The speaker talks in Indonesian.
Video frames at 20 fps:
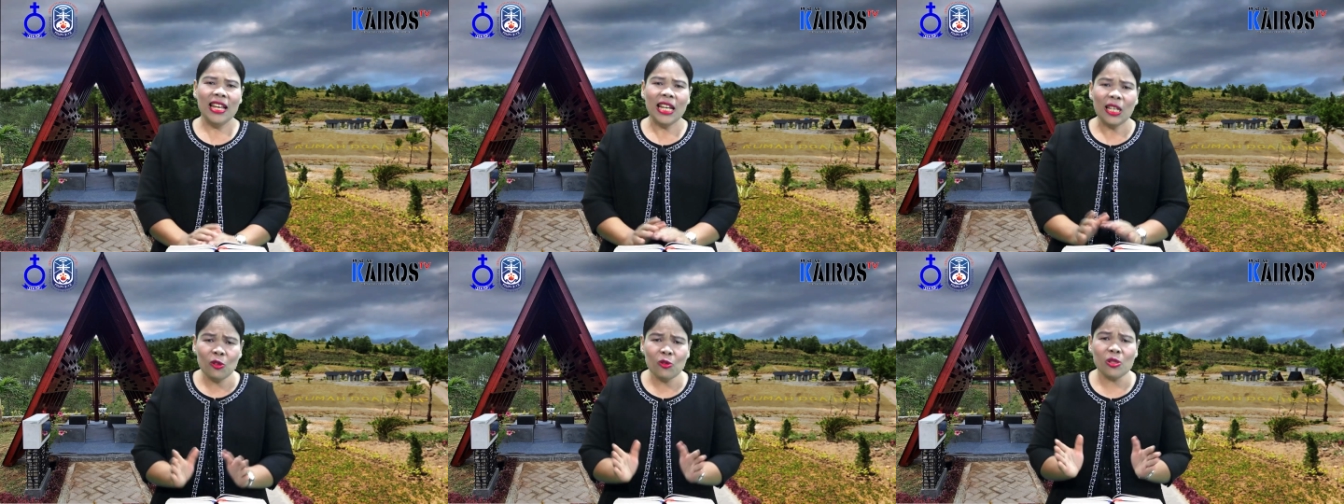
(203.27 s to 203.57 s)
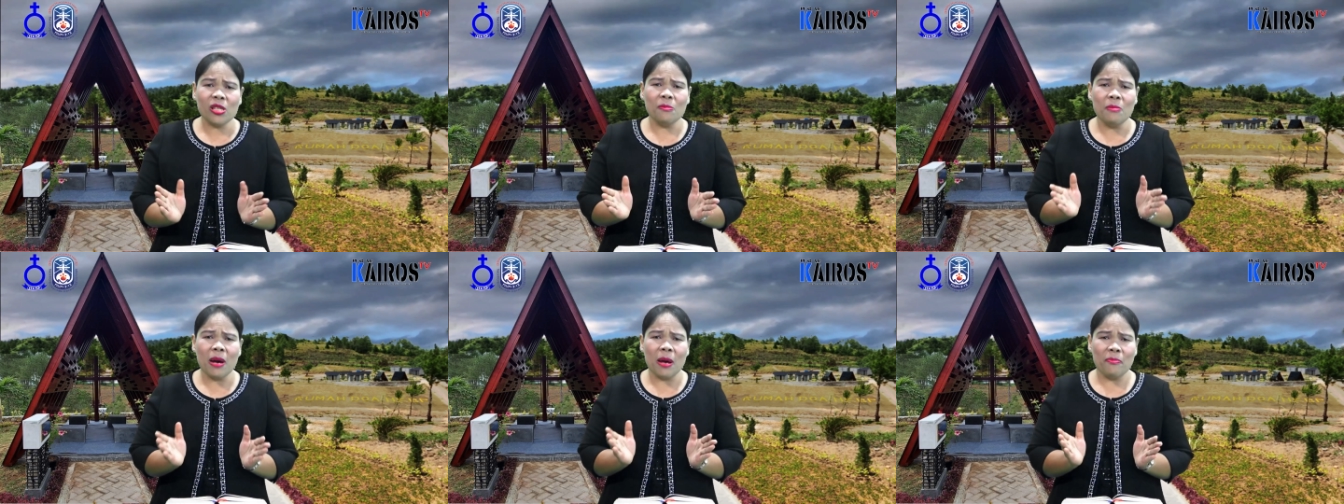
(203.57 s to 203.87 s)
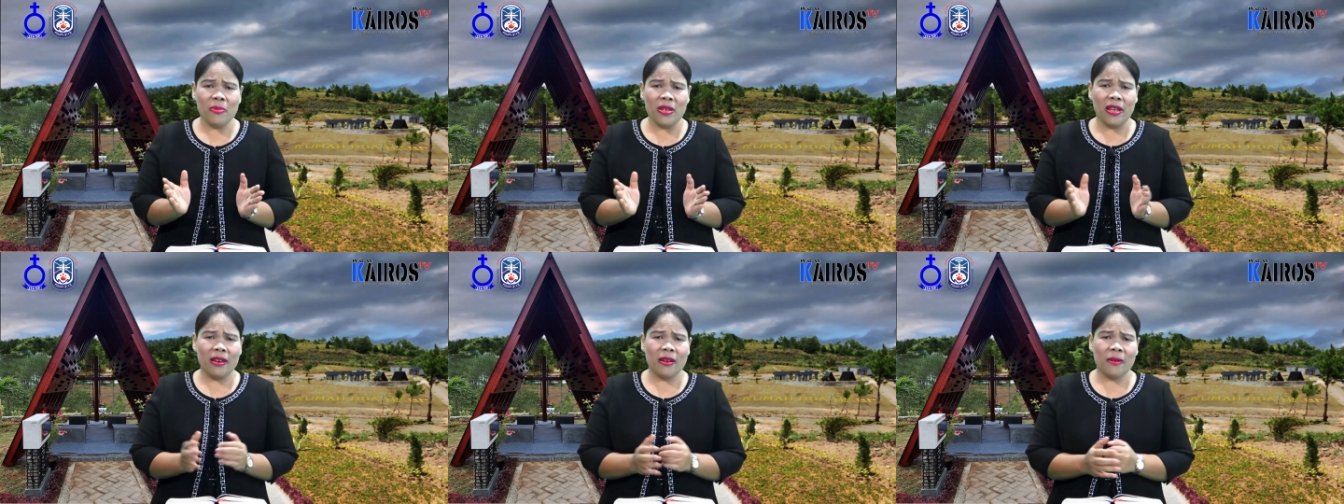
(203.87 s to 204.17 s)
Itu
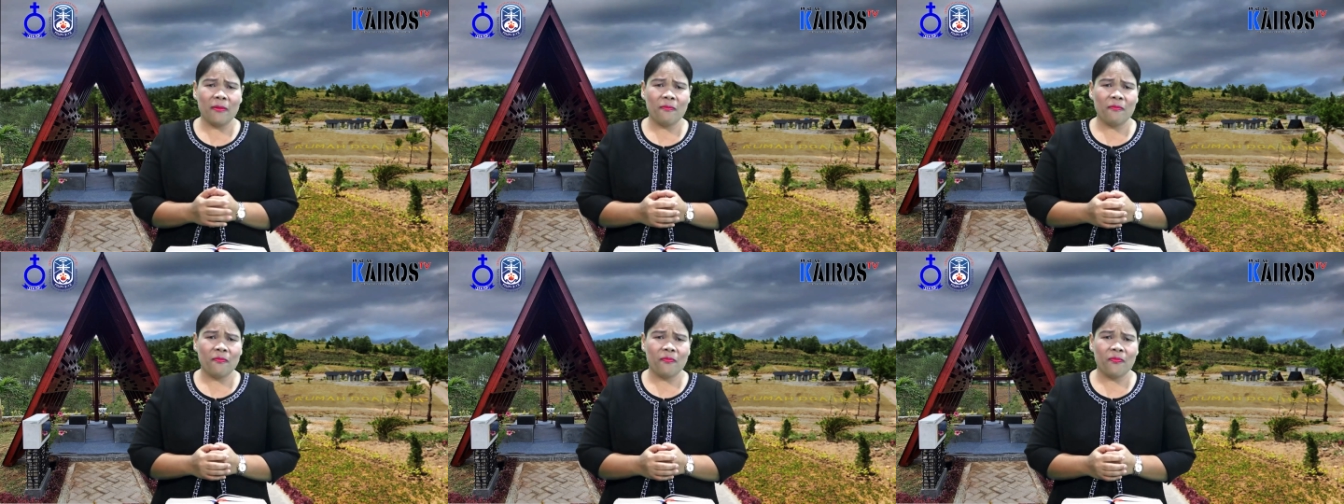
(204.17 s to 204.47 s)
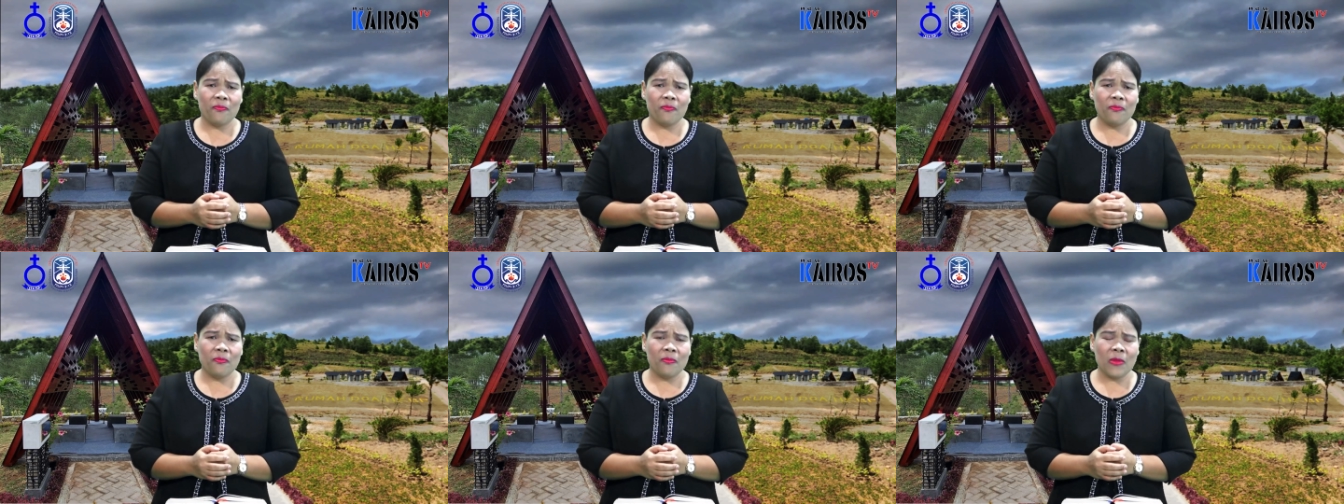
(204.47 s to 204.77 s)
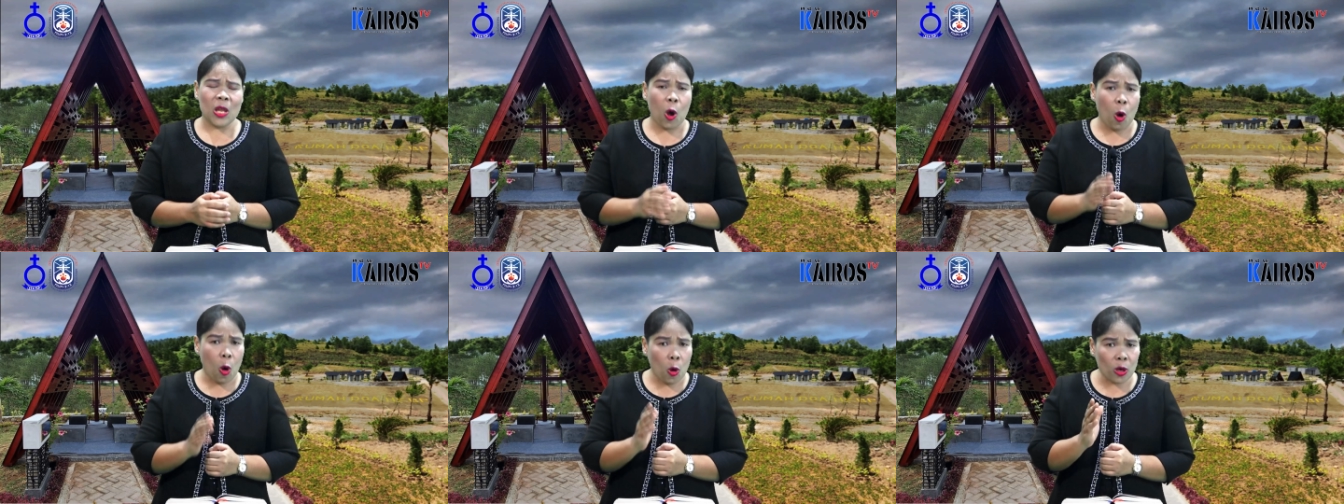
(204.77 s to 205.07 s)
sebabnya
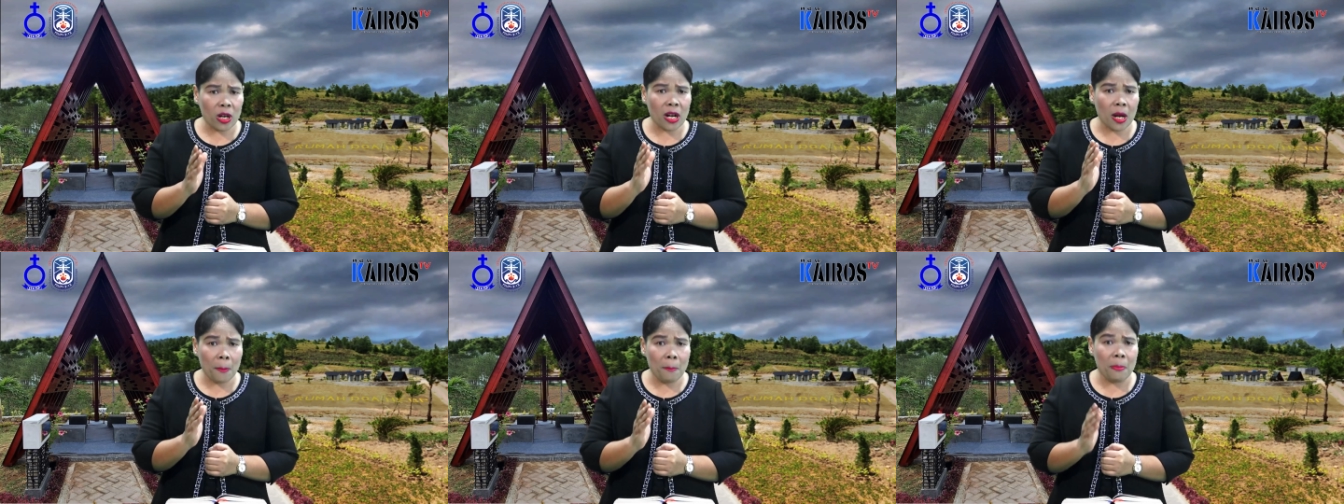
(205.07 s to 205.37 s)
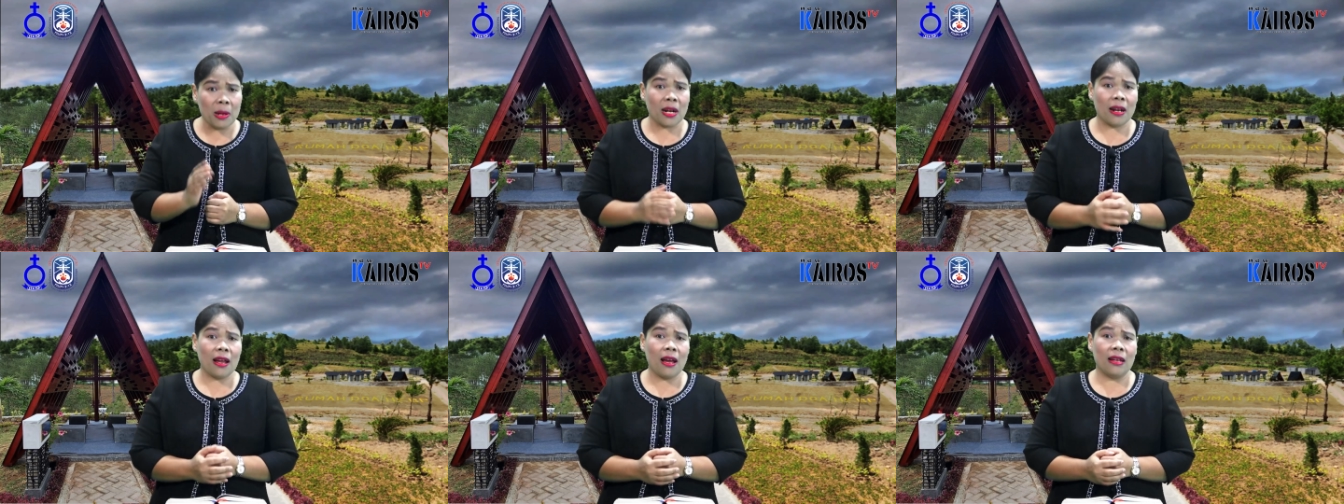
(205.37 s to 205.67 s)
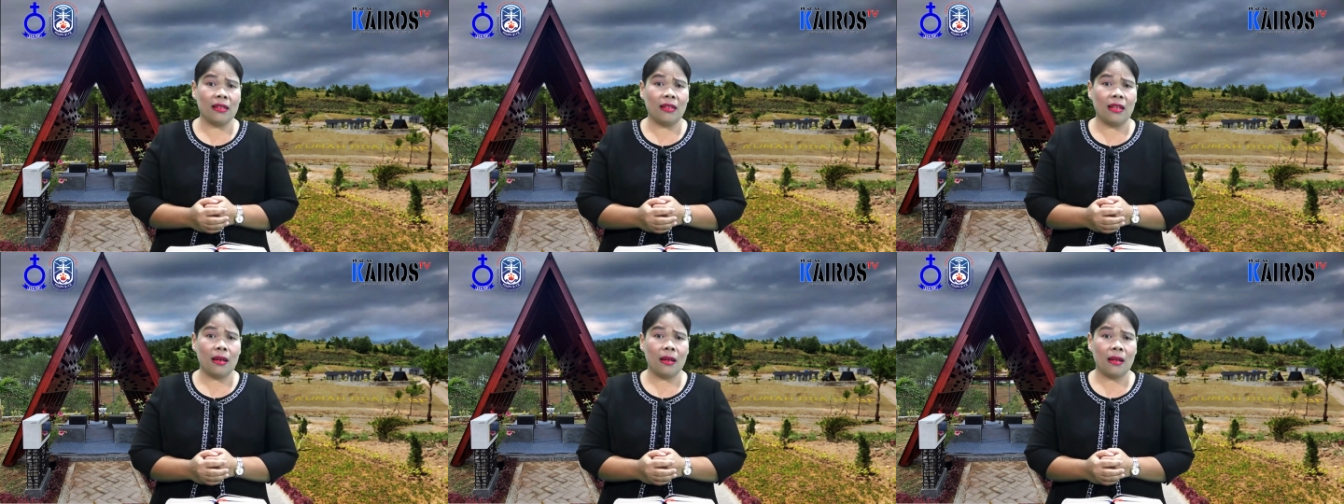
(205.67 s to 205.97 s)
orang
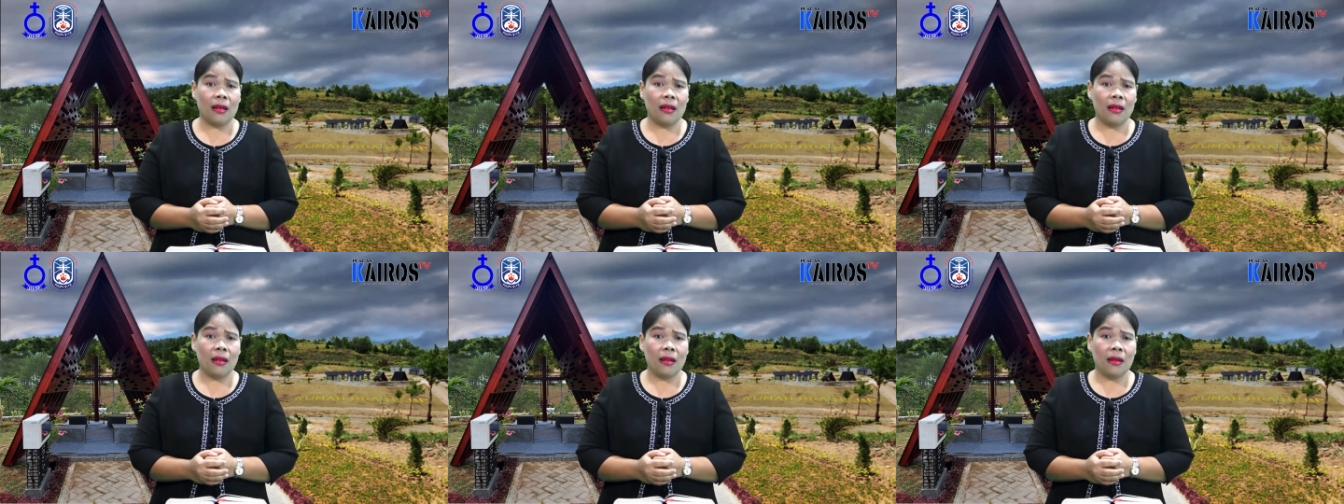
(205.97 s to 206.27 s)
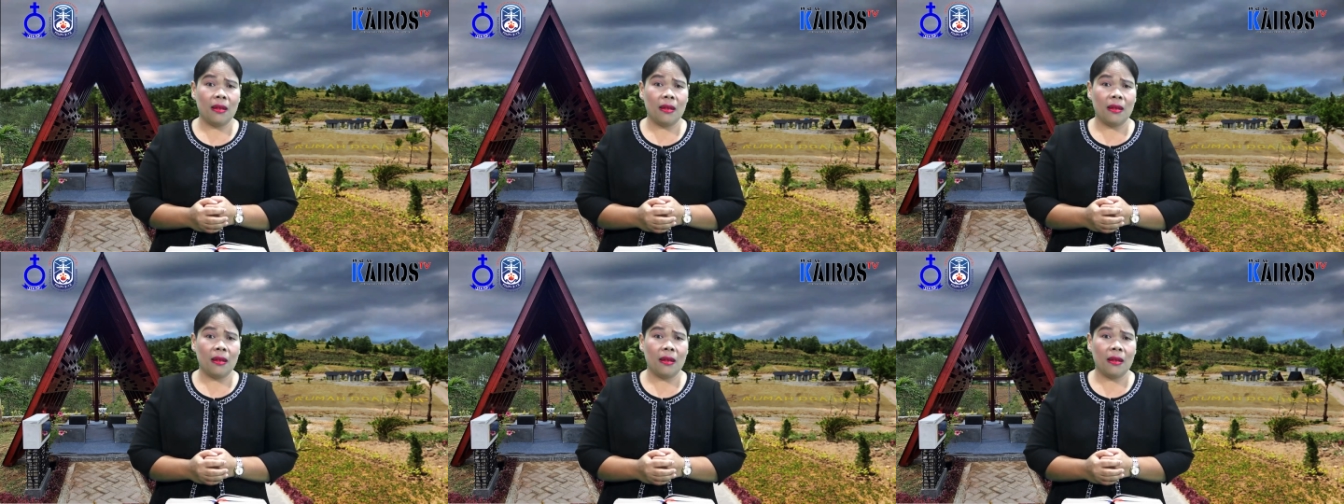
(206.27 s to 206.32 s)
berkata,